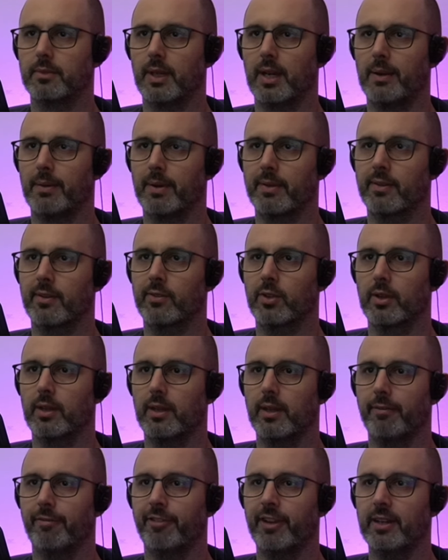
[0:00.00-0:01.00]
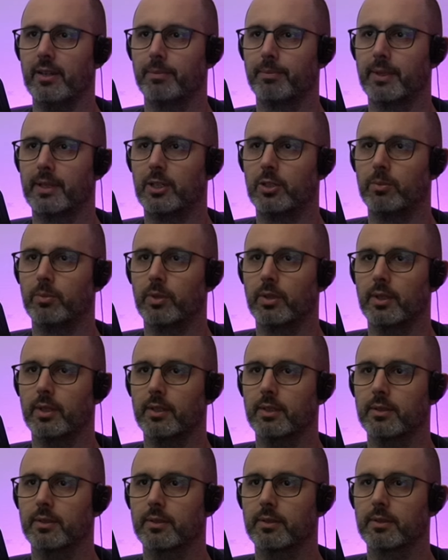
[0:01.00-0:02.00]
Aber es ist doch nicht der fette Baum,
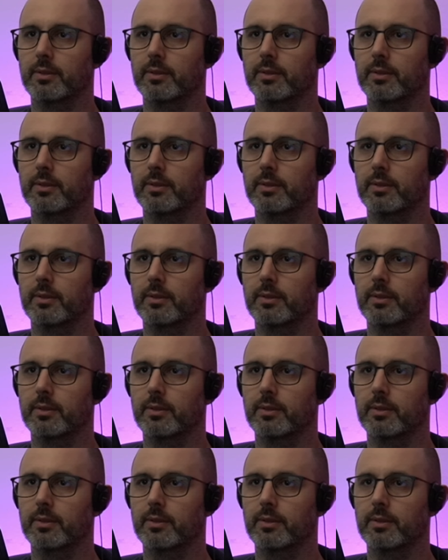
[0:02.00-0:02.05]
oder?